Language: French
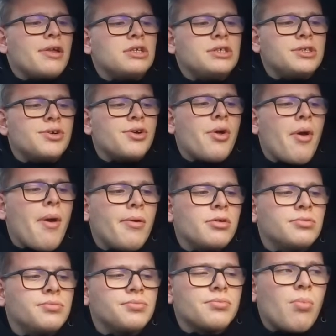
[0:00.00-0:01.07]

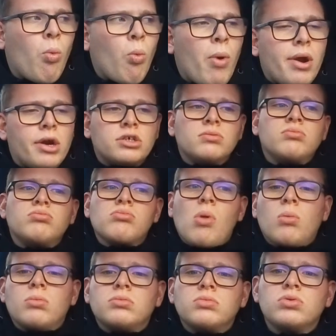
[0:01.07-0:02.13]
Euh, voilà,
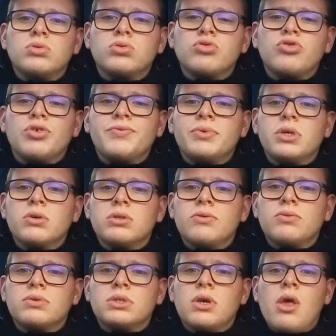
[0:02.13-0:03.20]
tout ce que je vais vous dire au
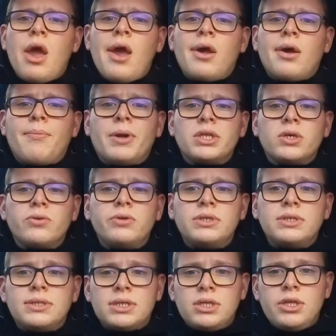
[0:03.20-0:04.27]
niveau de ça. À partir du
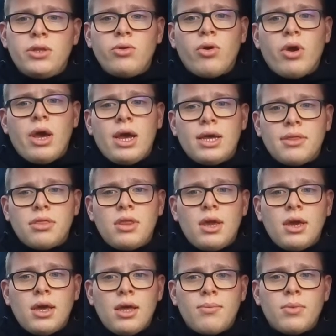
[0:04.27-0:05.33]
17, il y aura
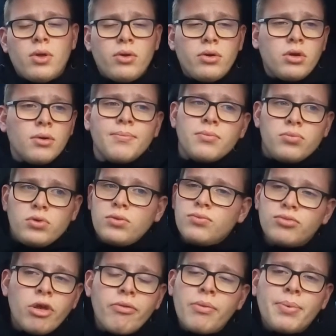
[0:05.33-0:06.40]
Instagram euh, comme,
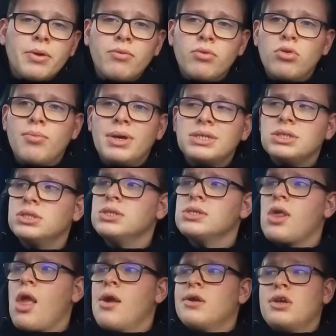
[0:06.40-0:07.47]
comme j'avais prévu de base.
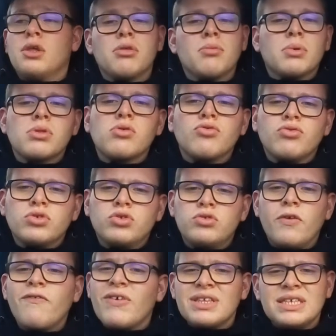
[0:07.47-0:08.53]
Là, c'est parce que je
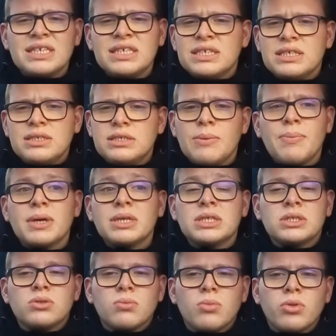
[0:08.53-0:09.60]
suis fatigué, c'est pas
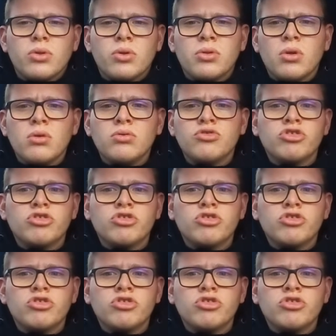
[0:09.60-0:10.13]
question de manque de temps.